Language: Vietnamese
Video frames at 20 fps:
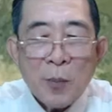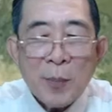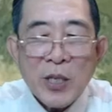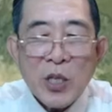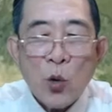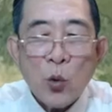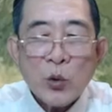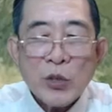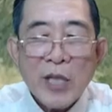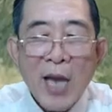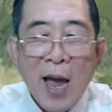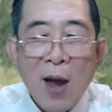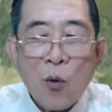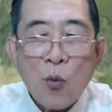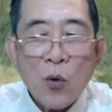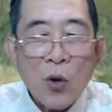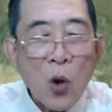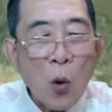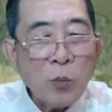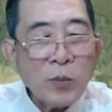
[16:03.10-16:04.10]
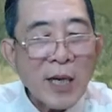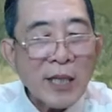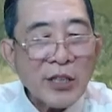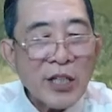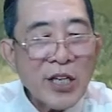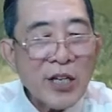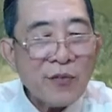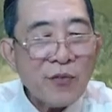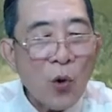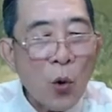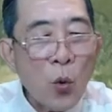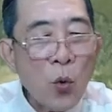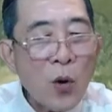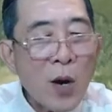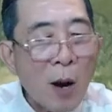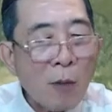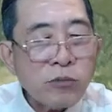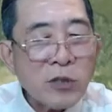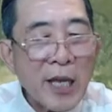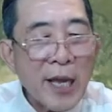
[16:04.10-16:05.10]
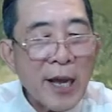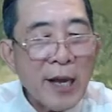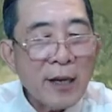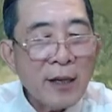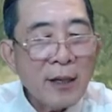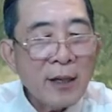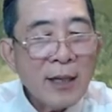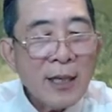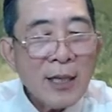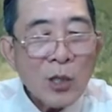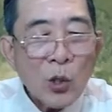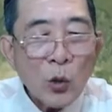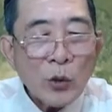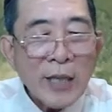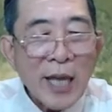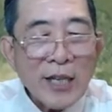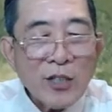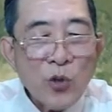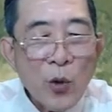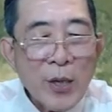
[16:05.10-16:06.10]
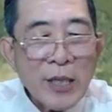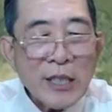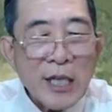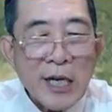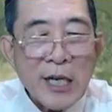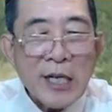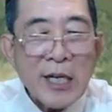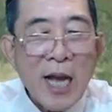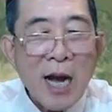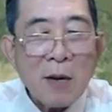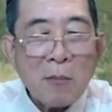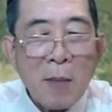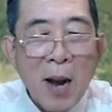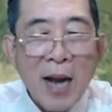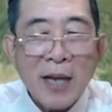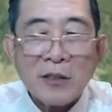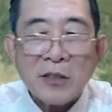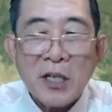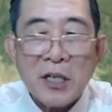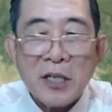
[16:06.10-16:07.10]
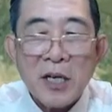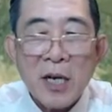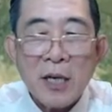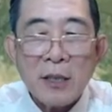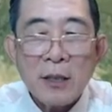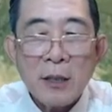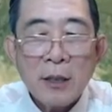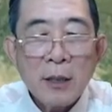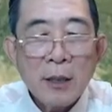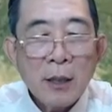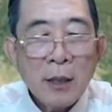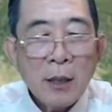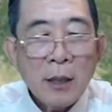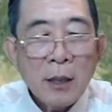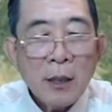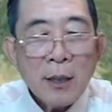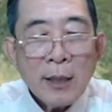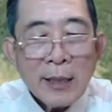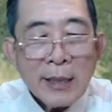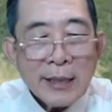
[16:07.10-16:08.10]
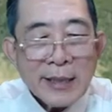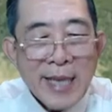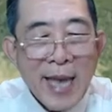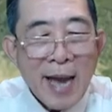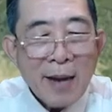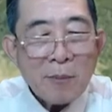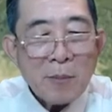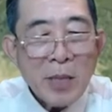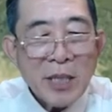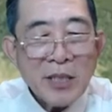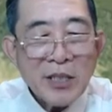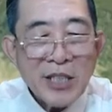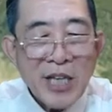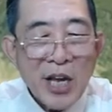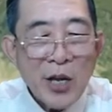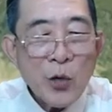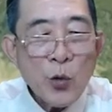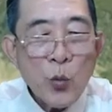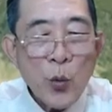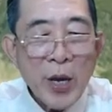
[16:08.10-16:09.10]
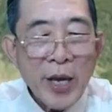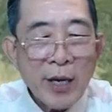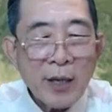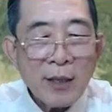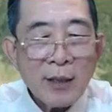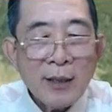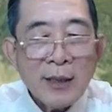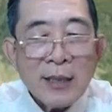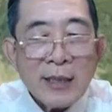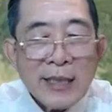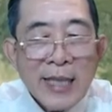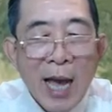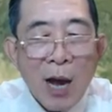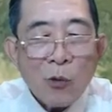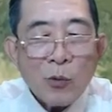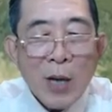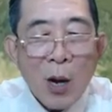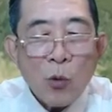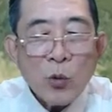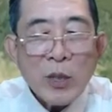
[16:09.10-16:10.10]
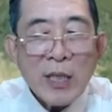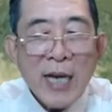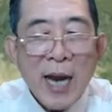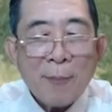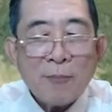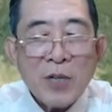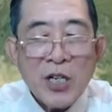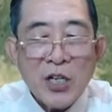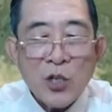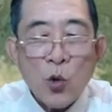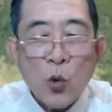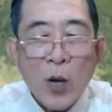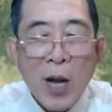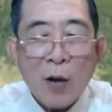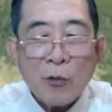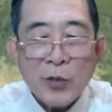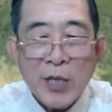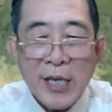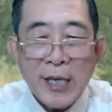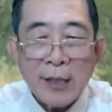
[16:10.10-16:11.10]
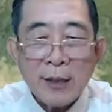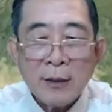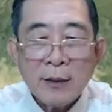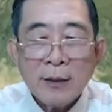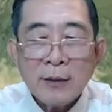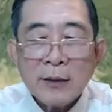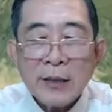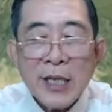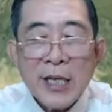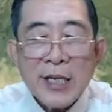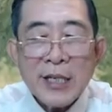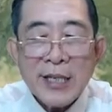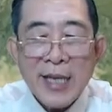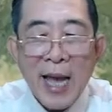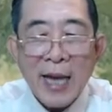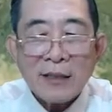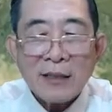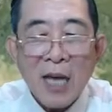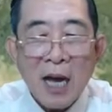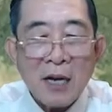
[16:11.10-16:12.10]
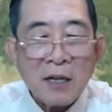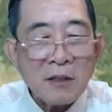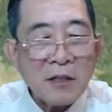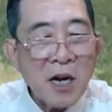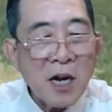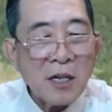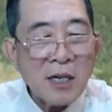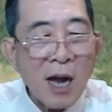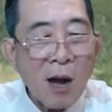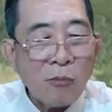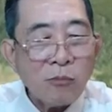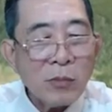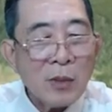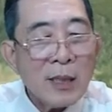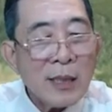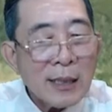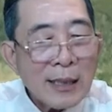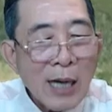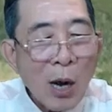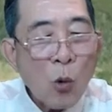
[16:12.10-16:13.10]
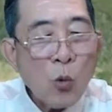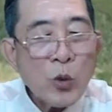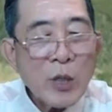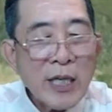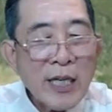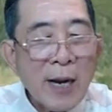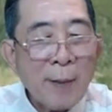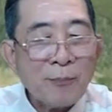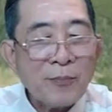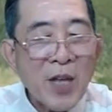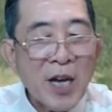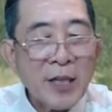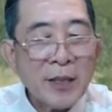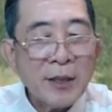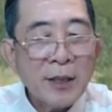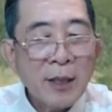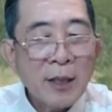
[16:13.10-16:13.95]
mà dù sao cũng là thiên phú không chế, có thể duy trì cân bằng thực lực. Giang Minh và Yêu Nguyệt giao đấu với đám người của Cao Diễn, Thiên Nhạc Thần đơn độc, đấu với năm tên.